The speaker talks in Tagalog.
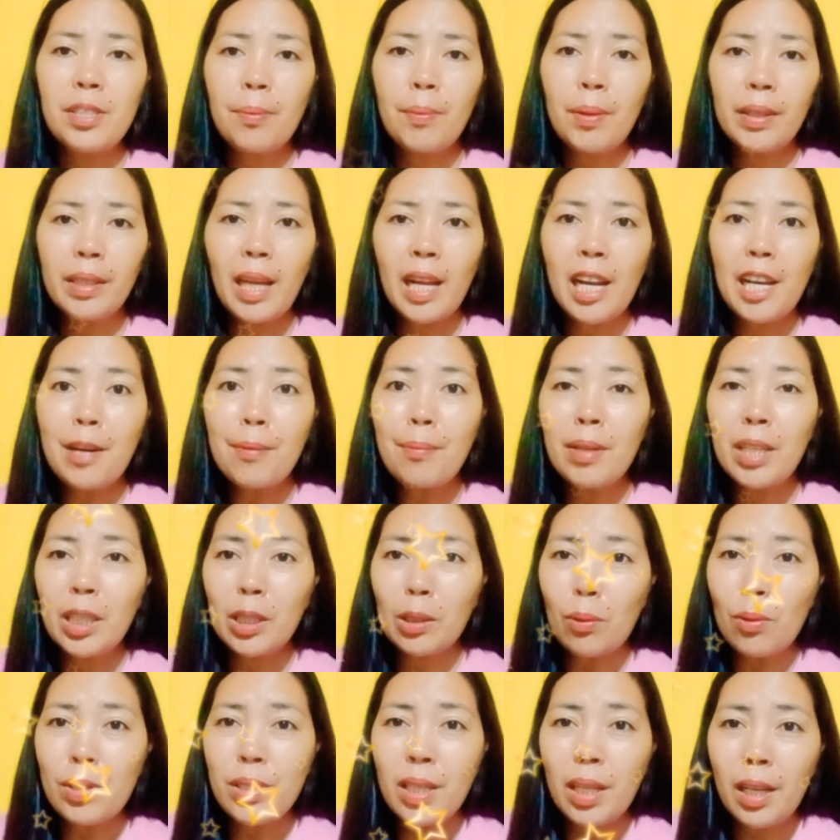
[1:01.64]
samantala naman
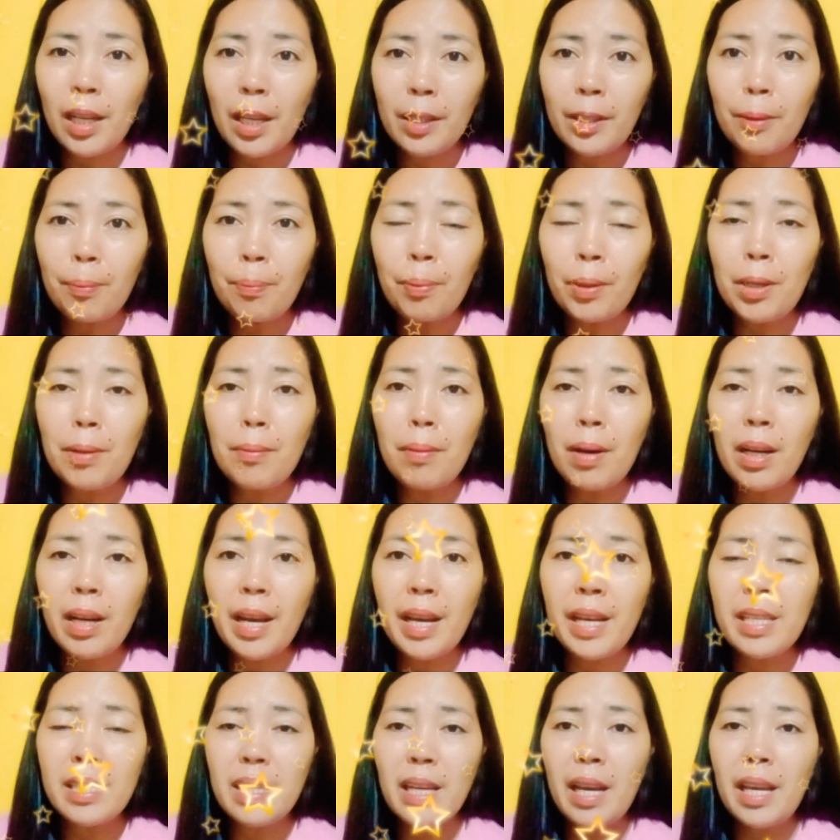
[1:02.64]
itong si Lady Prima,
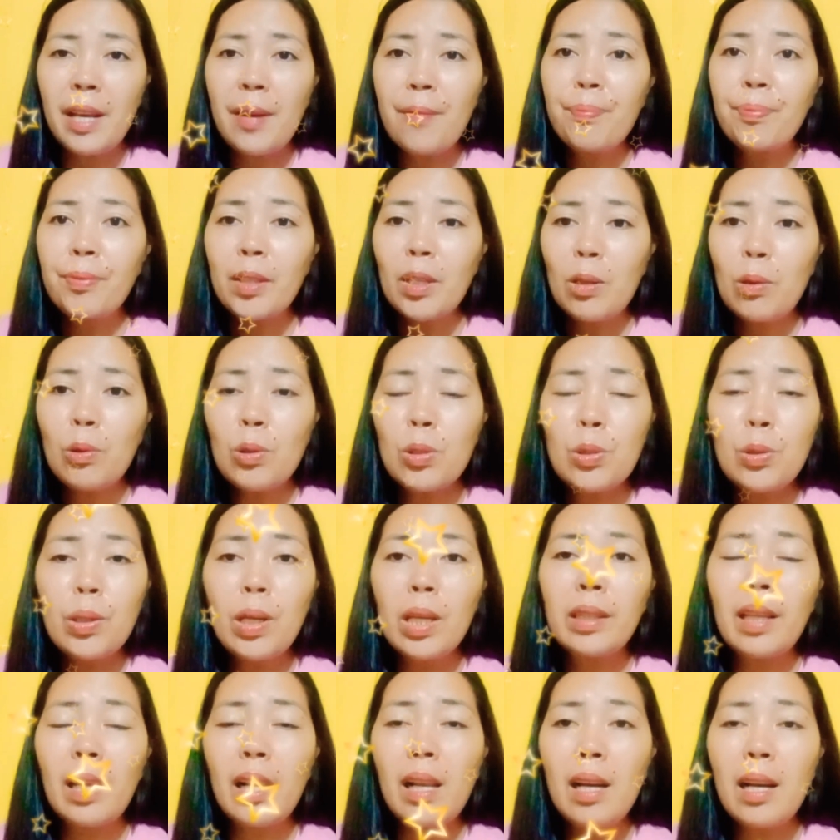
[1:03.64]
guys, ay gusto
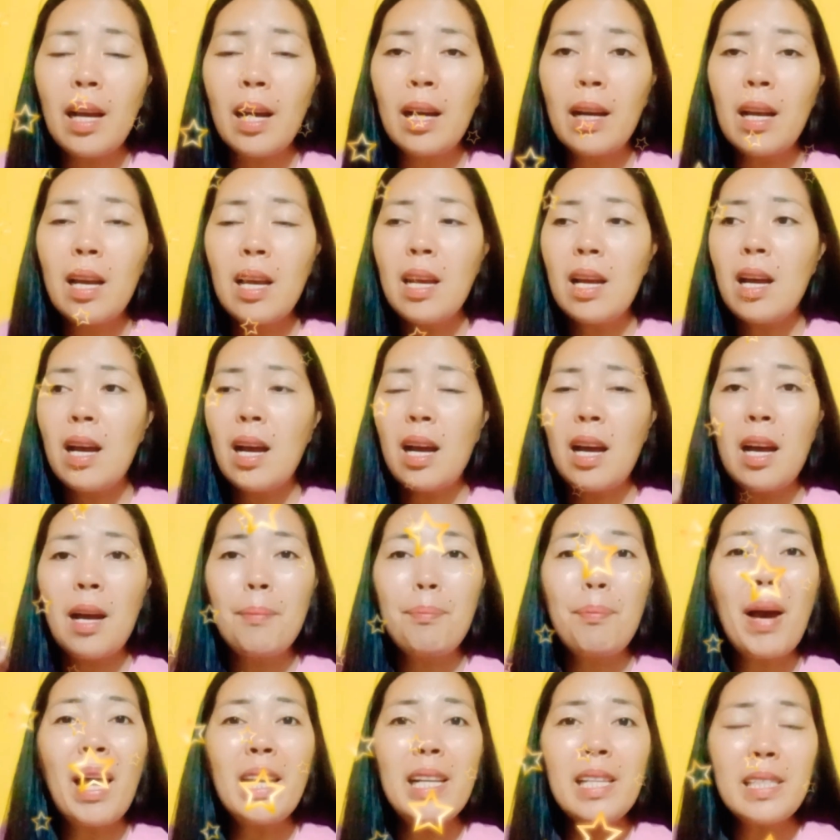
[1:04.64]
niya talagang uh,
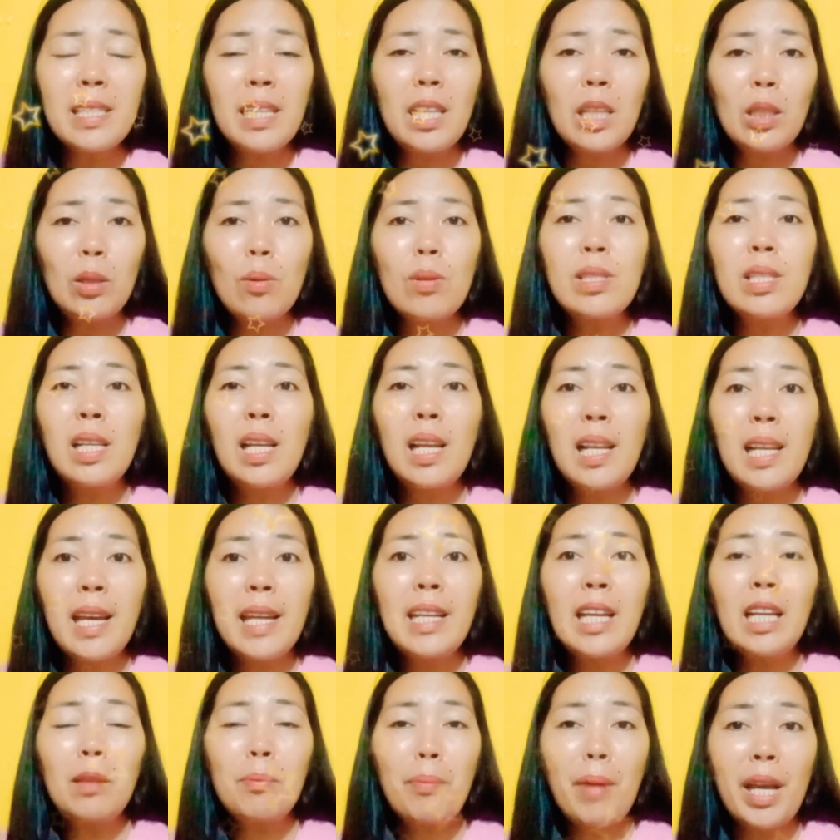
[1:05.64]
paalisin itong si
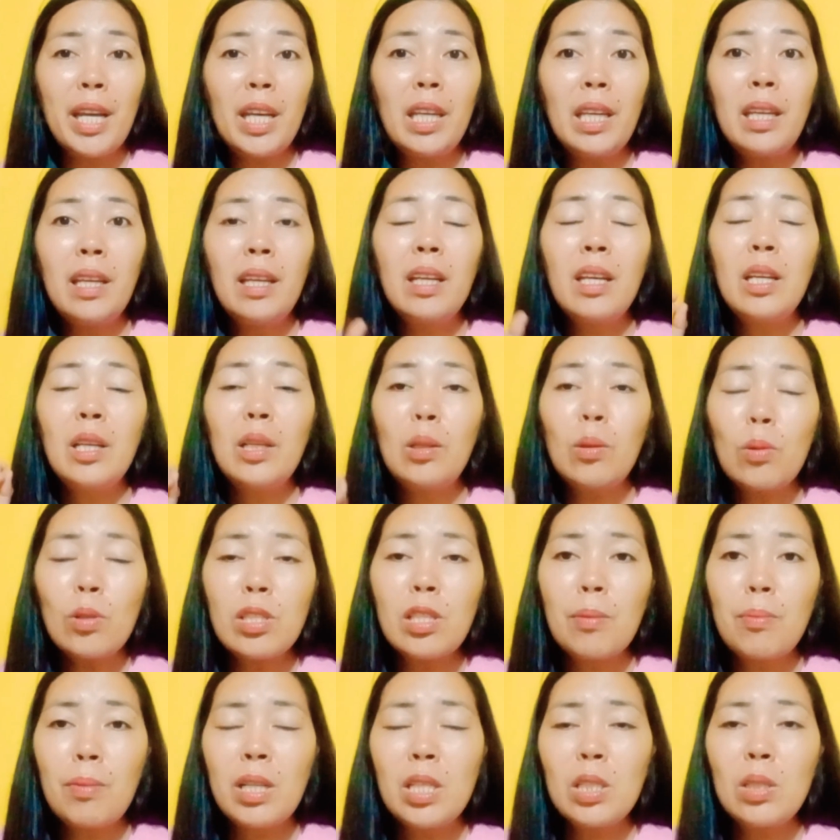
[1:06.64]
Lillian at may doon
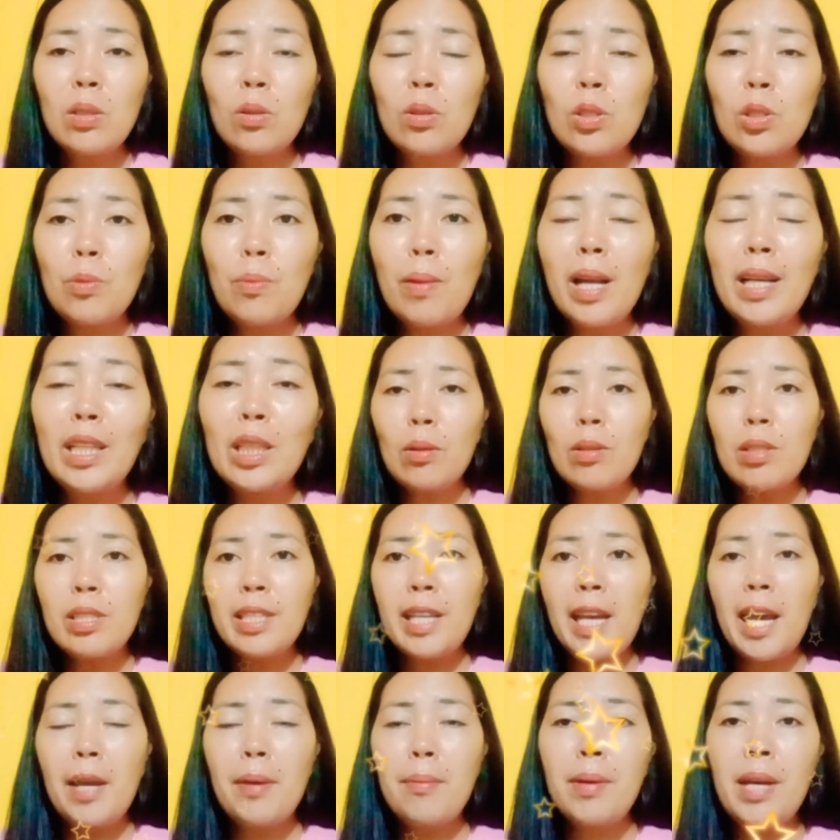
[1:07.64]
sa mansion. So, bali itong
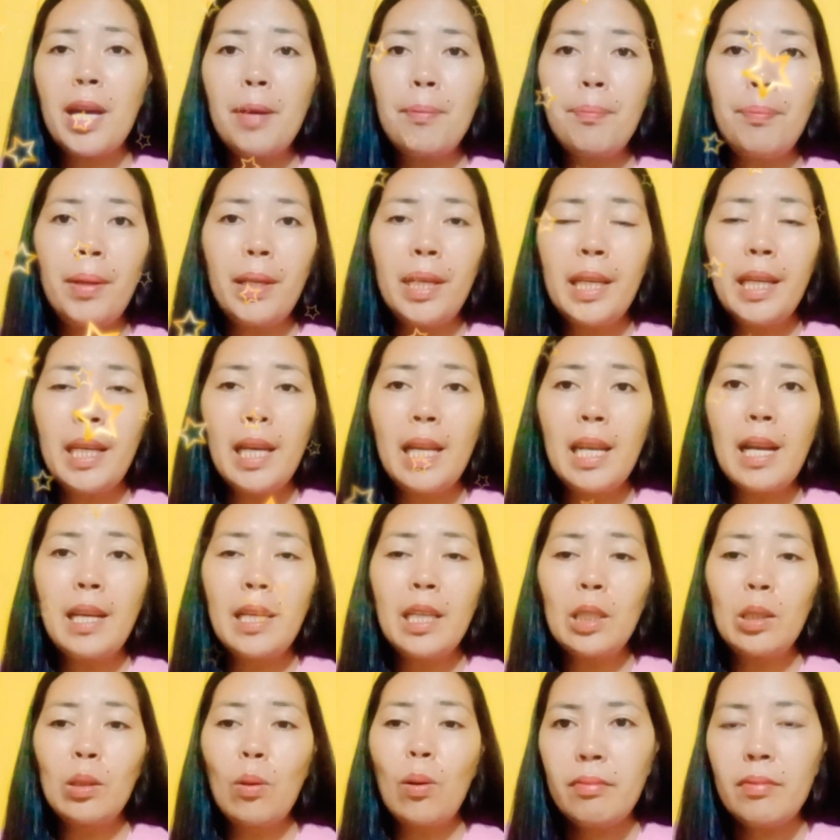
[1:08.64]
si Jaime ay pinigilan
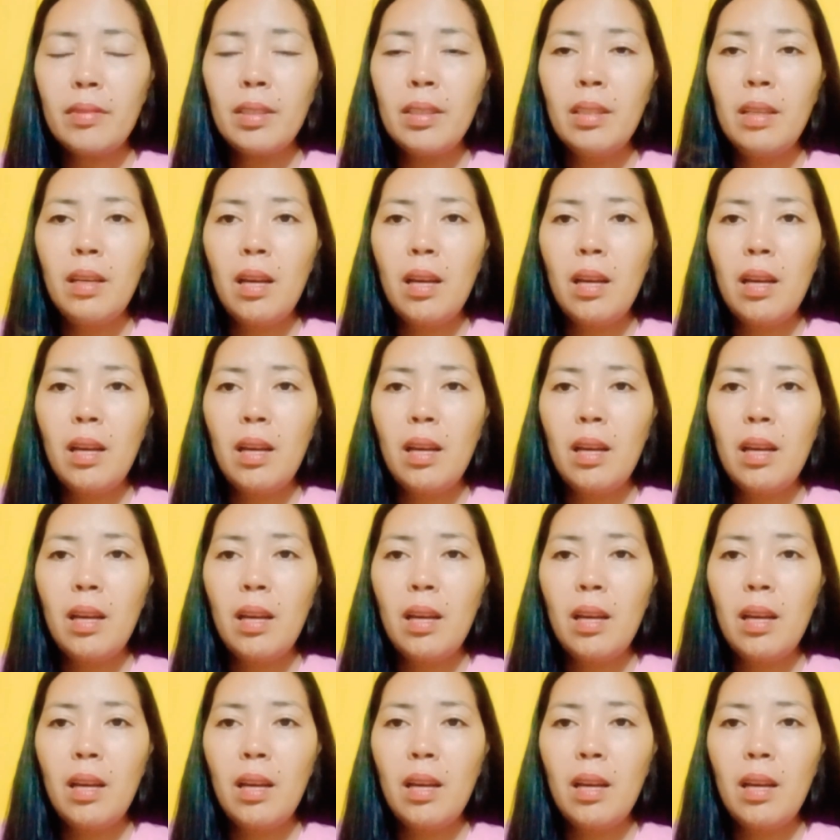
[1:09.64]
ito. At,